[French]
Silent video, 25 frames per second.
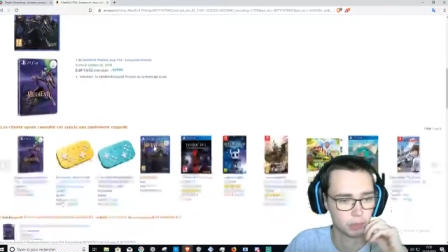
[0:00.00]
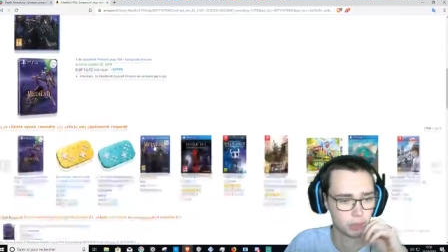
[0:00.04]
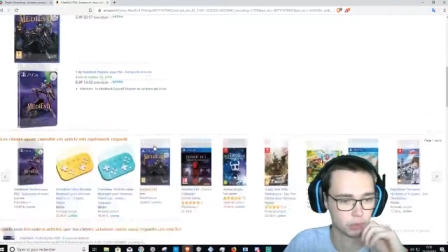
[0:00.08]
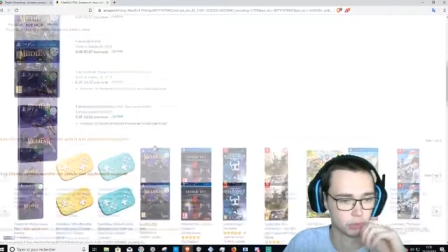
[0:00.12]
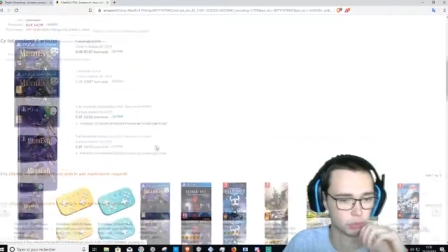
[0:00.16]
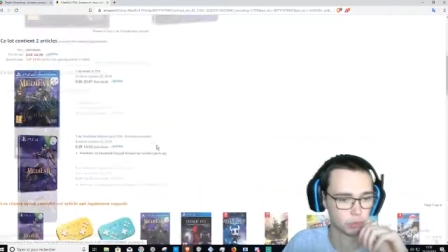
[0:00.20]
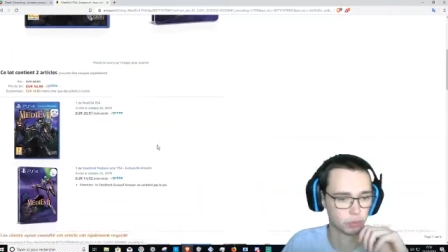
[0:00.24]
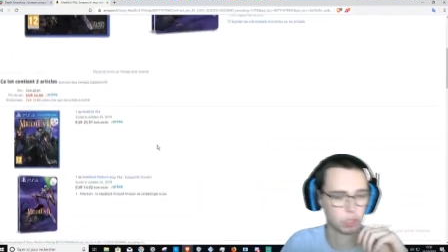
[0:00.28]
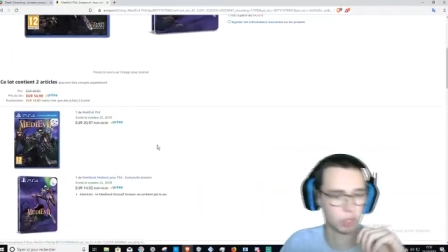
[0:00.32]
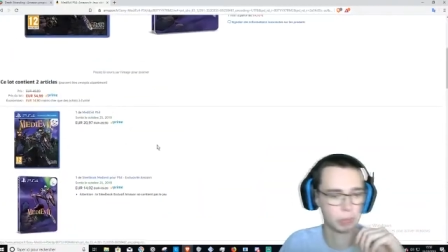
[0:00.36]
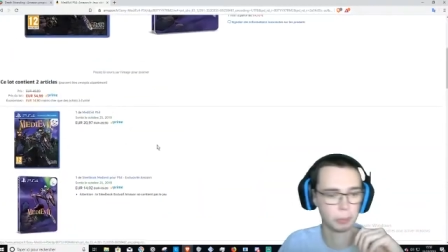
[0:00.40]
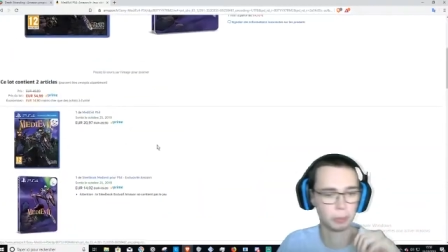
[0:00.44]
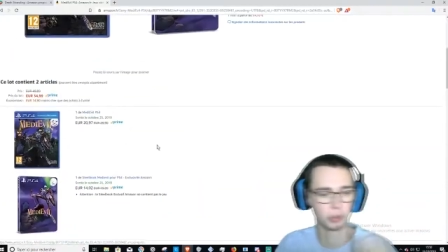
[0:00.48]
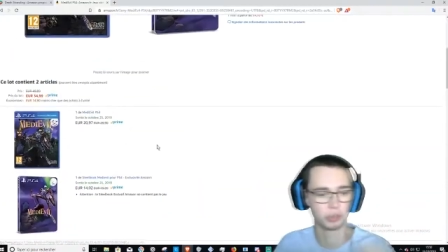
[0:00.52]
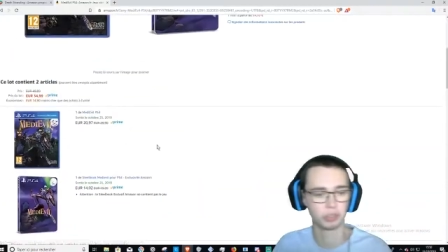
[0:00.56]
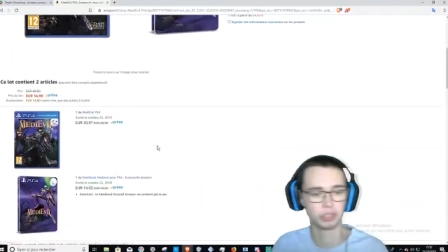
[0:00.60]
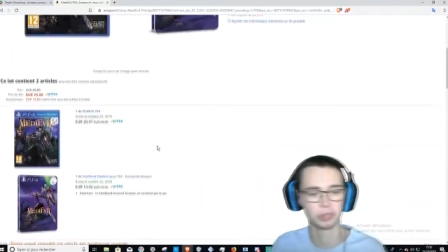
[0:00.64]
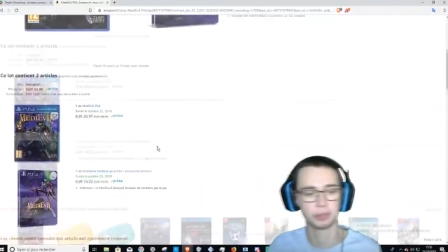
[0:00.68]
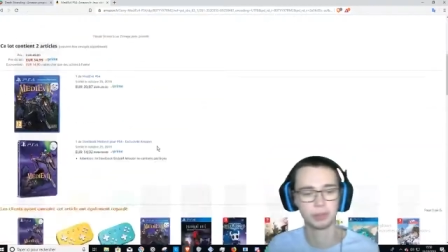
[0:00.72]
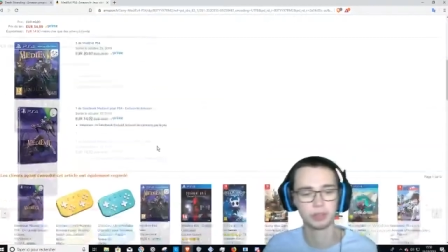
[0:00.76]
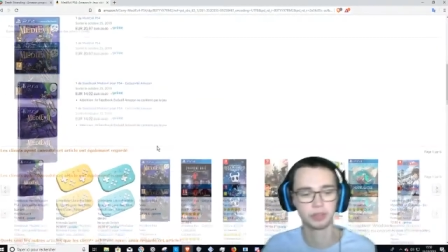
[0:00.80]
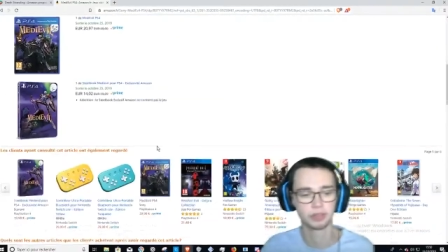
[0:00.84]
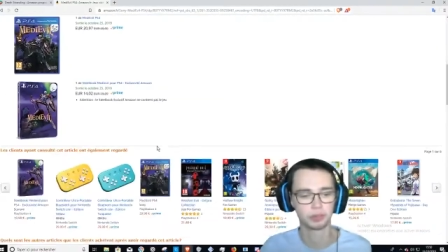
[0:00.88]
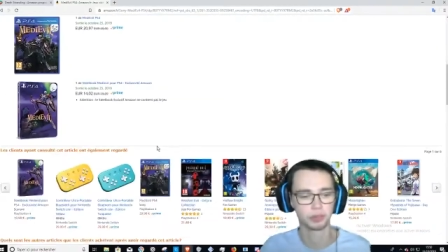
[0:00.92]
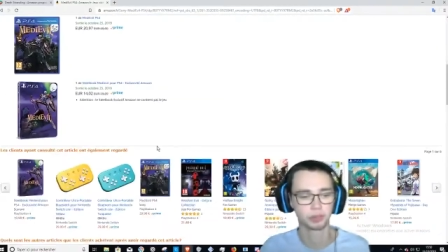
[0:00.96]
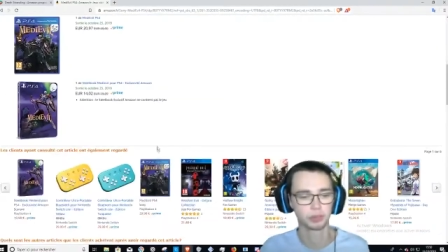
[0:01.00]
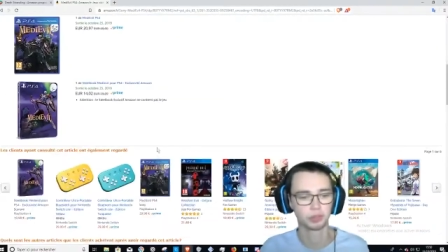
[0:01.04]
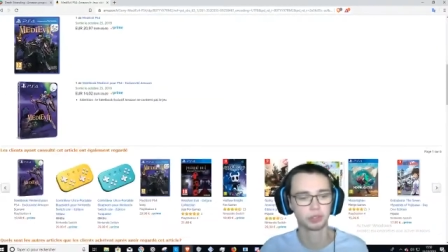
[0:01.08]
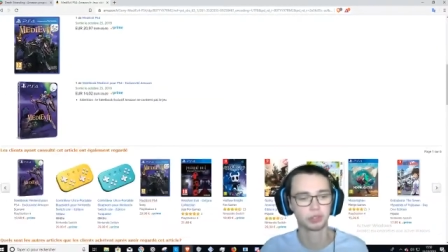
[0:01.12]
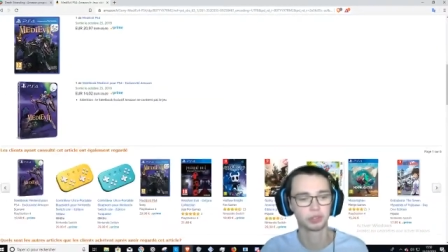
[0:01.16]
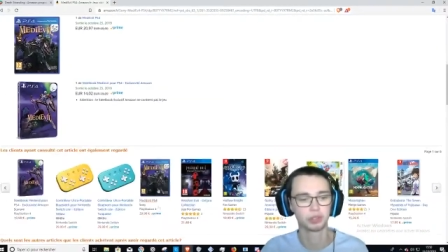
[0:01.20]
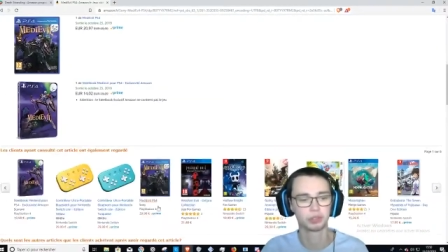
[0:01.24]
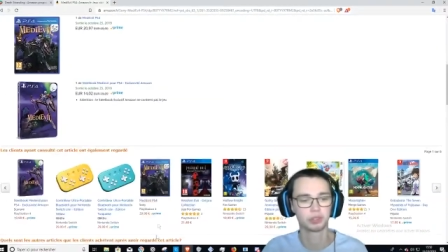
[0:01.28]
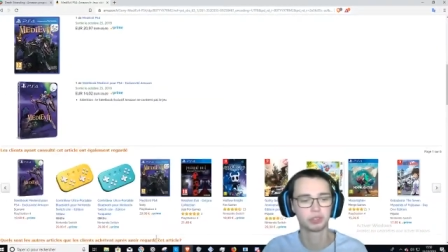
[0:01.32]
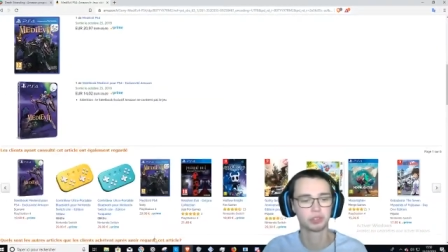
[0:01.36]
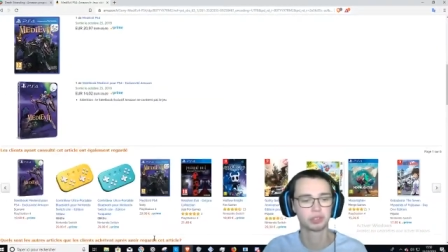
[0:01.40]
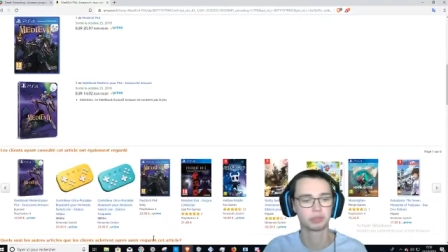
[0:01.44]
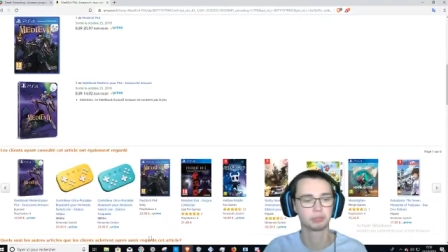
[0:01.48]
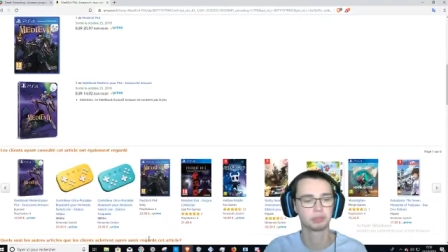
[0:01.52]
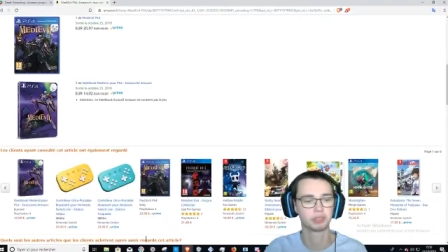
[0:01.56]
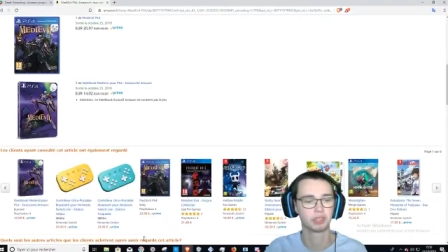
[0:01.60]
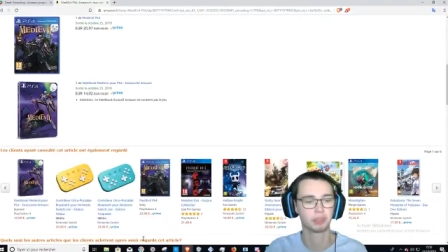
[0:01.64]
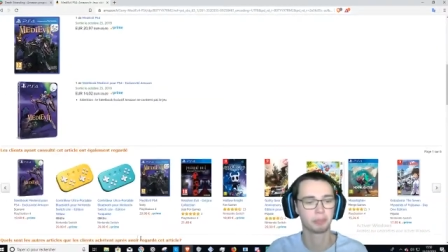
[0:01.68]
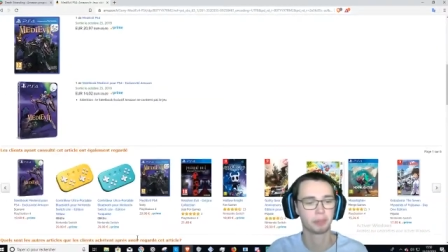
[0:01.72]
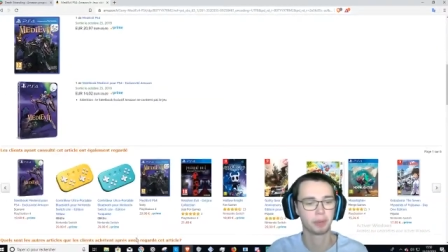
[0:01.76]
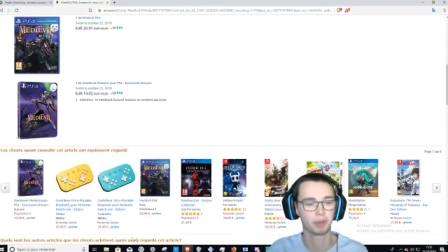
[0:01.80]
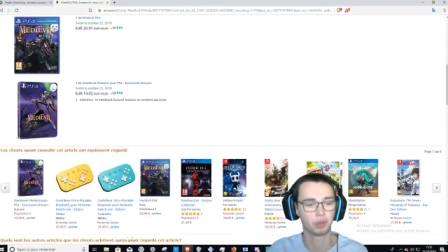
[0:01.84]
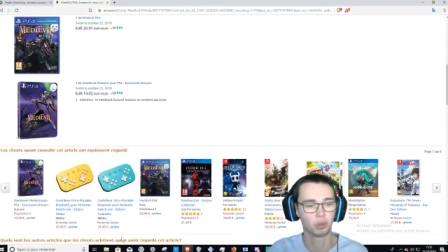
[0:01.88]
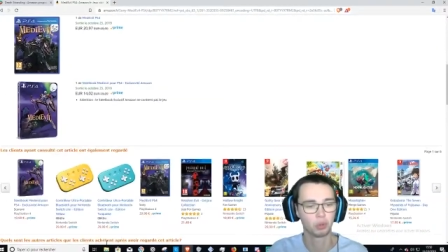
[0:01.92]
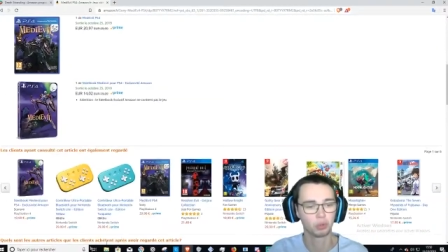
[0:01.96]
toute façon, je l'ai commandé débat donc ça me sert
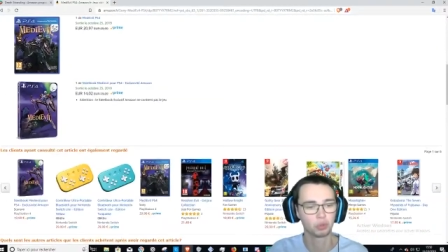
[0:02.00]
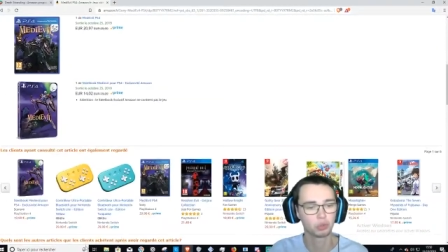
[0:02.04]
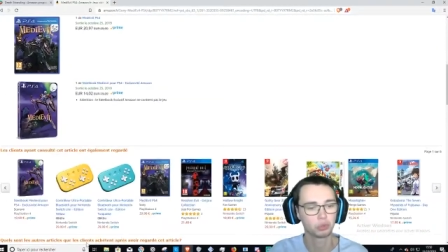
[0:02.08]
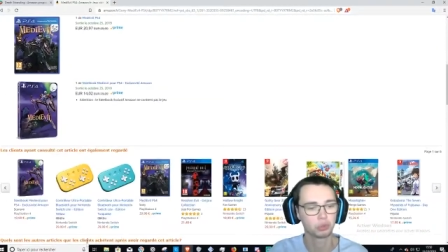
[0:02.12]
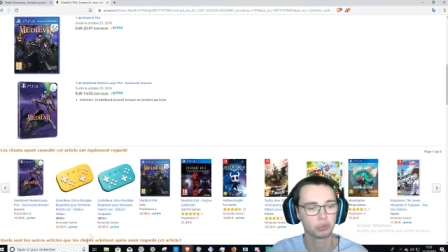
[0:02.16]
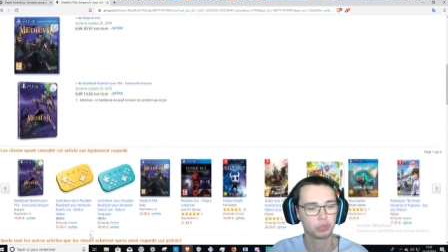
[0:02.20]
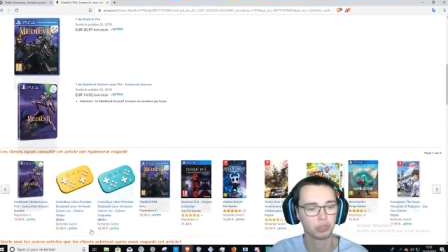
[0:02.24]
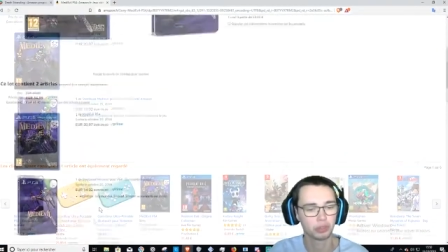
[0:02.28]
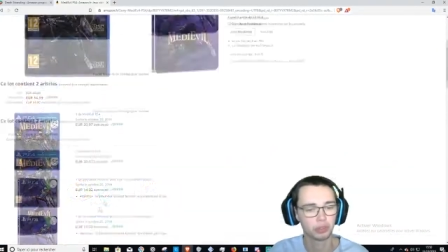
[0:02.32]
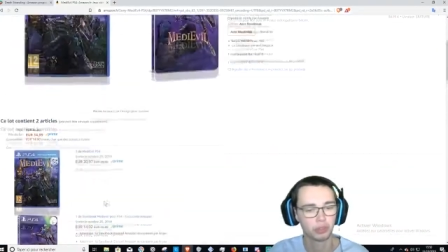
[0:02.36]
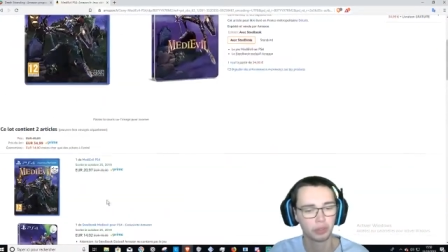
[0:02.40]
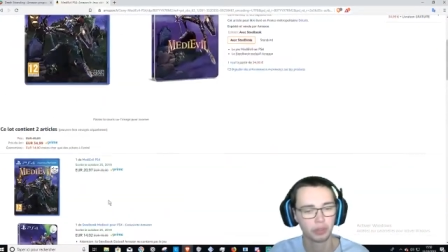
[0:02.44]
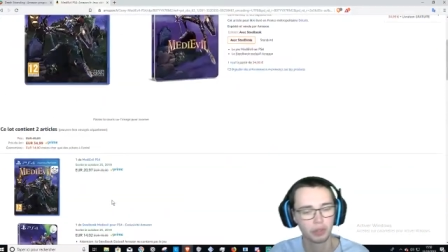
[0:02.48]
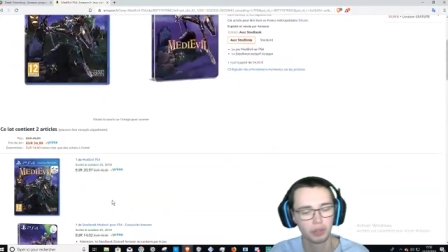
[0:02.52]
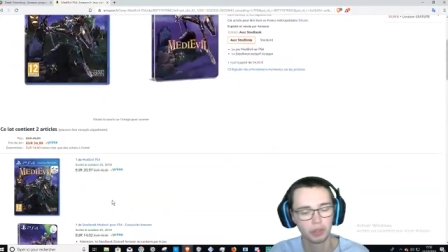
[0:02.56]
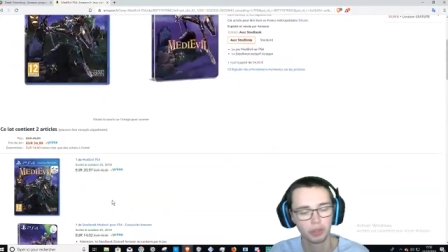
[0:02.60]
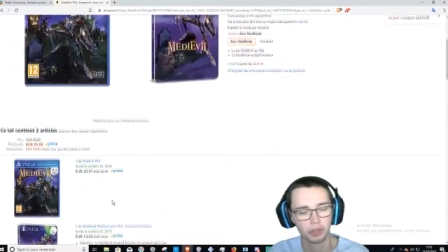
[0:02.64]
pas grand chose. Hein. Bah,